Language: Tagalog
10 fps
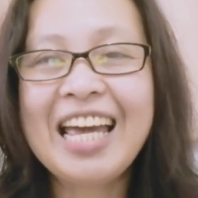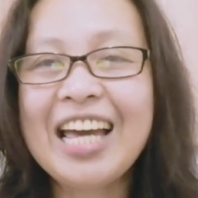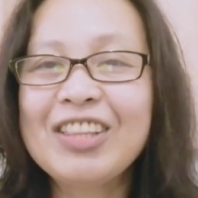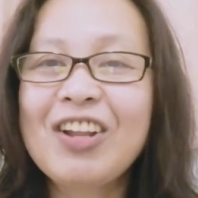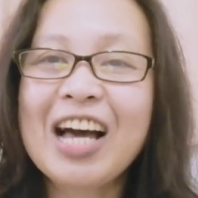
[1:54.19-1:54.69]

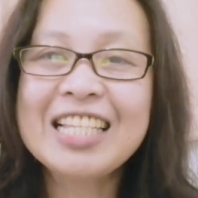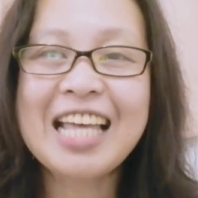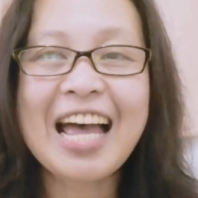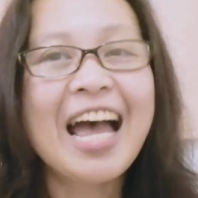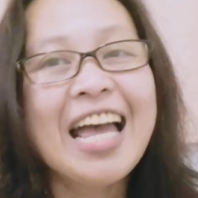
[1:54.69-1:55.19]
Ito lang
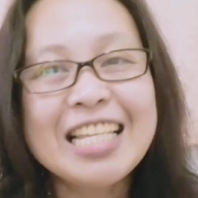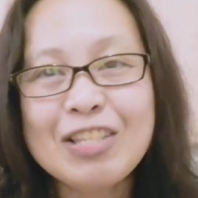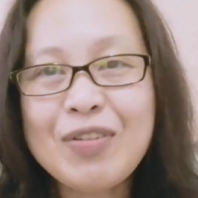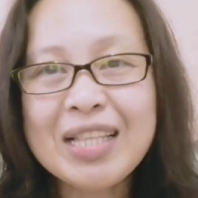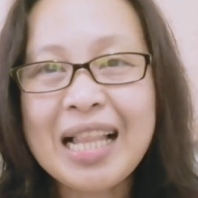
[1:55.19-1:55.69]
sa
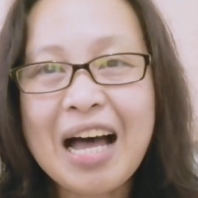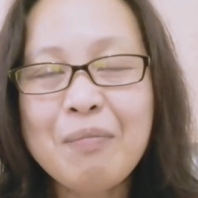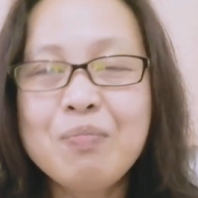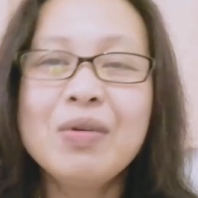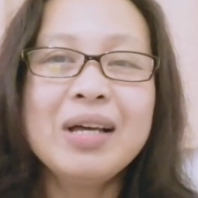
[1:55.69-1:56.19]
Sweet
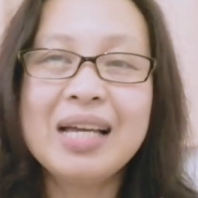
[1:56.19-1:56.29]
Love